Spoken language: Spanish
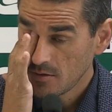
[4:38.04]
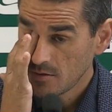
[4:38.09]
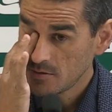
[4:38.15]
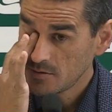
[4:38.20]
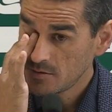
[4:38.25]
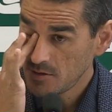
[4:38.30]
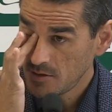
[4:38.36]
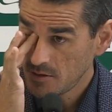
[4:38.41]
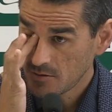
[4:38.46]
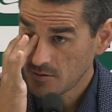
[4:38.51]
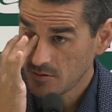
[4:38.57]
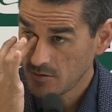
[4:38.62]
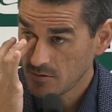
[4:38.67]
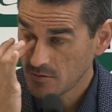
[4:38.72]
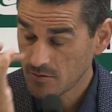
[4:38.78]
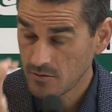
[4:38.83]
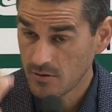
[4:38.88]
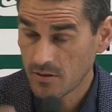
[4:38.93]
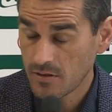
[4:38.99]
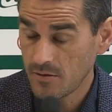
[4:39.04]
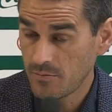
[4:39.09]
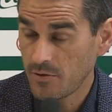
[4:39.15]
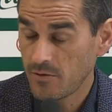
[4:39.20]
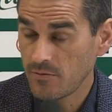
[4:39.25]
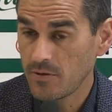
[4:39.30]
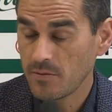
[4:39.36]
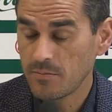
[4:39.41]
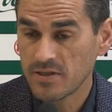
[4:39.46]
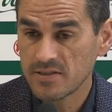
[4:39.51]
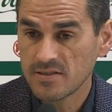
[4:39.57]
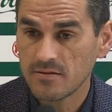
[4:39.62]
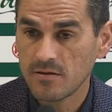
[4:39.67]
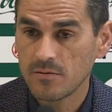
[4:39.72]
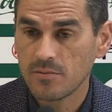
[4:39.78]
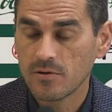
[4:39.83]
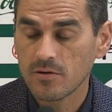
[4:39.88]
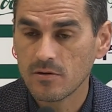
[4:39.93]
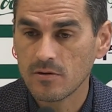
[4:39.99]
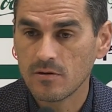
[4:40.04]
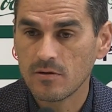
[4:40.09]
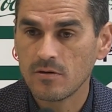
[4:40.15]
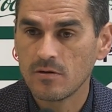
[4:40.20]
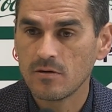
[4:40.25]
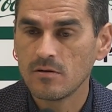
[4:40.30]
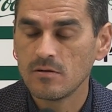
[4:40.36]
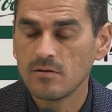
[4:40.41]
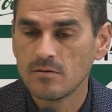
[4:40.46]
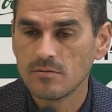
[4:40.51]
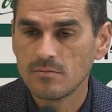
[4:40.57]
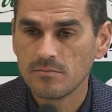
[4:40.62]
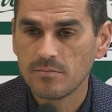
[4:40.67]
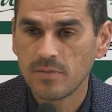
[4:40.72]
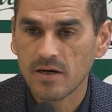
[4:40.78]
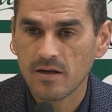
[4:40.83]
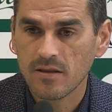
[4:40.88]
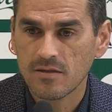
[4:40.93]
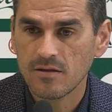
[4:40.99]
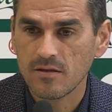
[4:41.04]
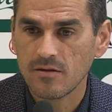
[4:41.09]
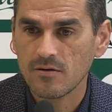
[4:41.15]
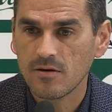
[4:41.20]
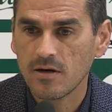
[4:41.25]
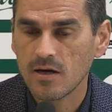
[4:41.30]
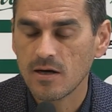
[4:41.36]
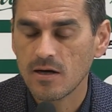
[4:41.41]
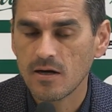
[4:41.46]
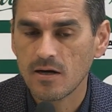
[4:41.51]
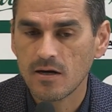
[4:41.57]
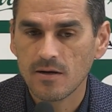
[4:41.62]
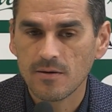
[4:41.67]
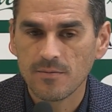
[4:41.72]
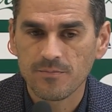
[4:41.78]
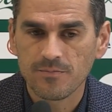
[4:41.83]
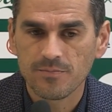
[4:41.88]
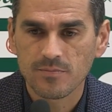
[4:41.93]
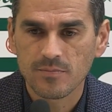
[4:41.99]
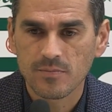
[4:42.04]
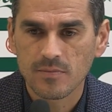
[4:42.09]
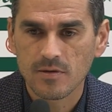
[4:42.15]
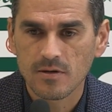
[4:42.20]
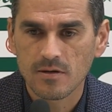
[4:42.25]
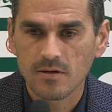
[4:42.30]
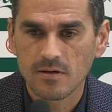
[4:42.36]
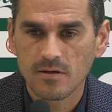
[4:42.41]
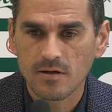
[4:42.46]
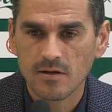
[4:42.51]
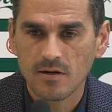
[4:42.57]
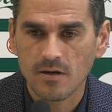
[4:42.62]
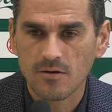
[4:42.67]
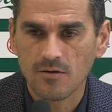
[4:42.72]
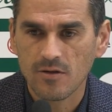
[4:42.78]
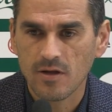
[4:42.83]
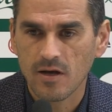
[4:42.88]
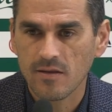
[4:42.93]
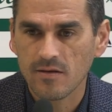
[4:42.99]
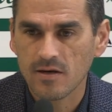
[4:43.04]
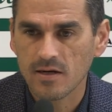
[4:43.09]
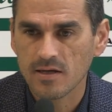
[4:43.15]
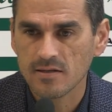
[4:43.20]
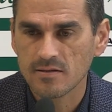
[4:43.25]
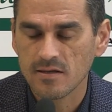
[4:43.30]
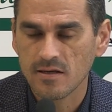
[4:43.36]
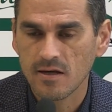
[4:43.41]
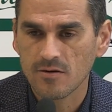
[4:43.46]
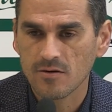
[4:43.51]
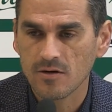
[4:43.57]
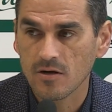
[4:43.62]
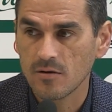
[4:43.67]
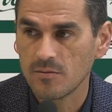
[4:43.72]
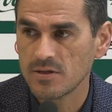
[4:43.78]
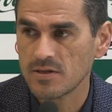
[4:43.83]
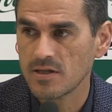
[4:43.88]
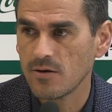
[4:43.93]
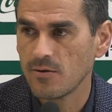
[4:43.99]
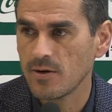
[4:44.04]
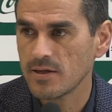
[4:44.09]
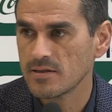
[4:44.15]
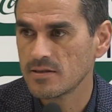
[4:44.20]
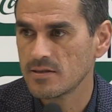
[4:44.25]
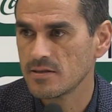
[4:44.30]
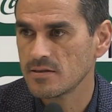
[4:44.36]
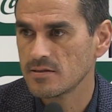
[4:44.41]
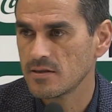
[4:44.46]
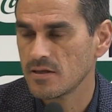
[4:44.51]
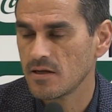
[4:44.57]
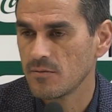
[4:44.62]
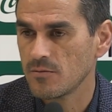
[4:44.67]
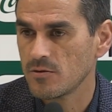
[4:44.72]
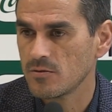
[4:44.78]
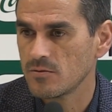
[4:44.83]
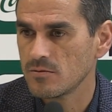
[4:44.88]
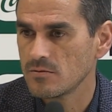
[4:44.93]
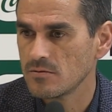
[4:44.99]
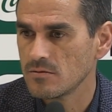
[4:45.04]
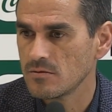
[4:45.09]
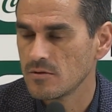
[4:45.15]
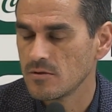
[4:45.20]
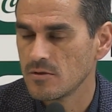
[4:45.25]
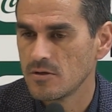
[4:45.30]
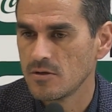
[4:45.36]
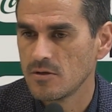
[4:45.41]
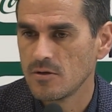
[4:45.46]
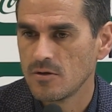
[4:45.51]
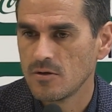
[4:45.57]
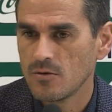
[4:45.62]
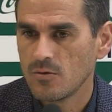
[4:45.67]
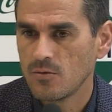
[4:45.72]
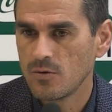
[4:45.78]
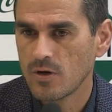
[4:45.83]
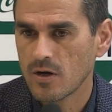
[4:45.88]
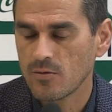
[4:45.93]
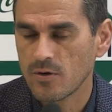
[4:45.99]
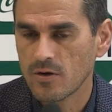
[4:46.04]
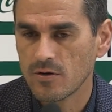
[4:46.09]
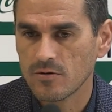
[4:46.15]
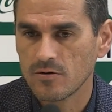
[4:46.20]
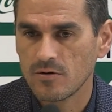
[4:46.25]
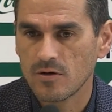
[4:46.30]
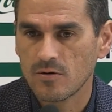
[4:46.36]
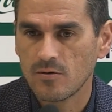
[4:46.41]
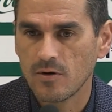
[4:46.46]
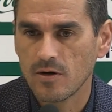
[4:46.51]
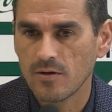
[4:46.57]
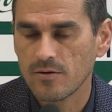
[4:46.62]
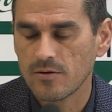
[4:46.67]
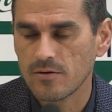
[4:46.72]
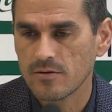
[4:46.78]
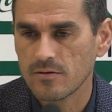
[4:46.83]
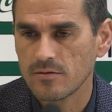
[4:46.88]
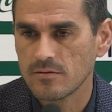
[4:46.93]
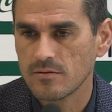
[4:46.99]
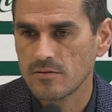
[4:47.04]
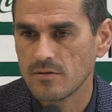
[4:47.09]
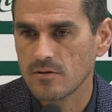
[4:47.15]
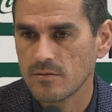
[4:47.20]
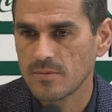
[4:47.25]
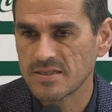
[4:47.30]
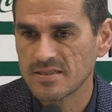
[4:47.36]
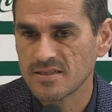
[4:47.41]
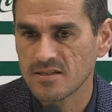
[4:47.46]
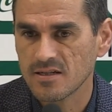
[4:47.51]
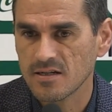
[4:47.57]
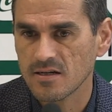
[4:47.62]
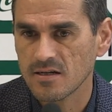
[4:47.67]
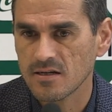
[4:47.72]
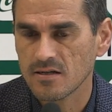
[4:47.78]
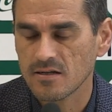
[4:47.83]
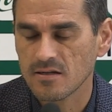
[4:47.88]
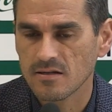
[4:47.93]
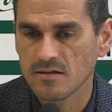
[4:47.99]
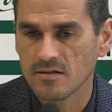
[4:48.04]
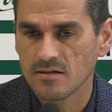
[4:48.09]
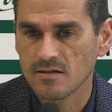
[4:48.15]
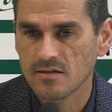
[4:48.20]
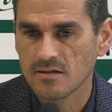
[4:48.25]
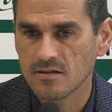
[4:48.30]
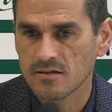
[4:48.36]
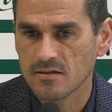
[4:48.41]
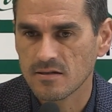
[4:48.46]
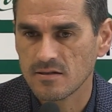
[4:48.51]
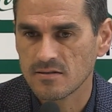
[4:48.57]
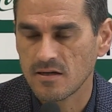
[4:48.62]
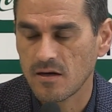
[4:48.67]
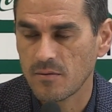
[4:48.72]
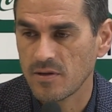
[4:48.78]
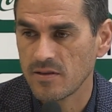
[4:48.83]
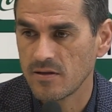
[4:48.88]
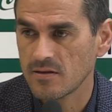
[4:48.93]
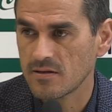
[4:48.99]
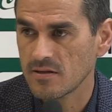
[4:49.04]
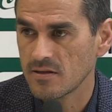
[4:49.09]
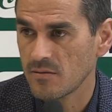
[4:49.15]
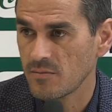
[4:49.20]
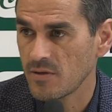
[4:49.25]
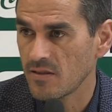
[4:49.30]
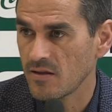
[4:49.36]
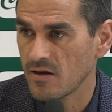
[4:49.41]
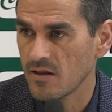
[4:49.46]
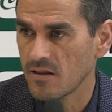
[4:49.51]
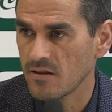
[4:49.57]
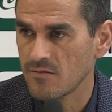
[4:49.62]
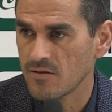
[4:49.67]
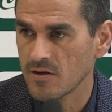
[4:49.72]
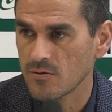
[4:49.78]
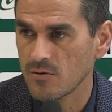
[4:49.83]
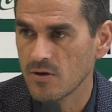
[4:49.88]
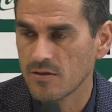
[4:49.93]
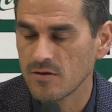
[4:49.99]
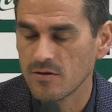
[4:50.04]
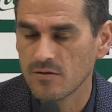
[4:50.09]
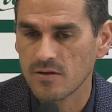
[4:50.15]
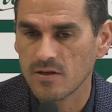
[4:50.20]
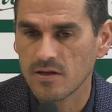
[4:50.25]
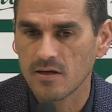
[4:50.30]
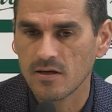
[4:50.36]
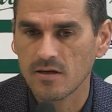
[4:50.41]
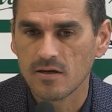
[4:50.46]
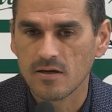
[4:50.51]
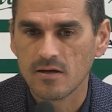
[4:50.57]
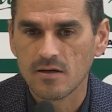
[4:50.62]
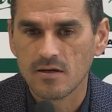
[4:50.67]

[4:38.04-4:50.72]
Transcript: Sí, con, ese Sepovi pasaba un poco parecido a, lo de Adri Castellano que he comentado antes, teníamos un, acuerdo con el jugador, lo que pasa que, que estaba pendiente también de la desvinculación de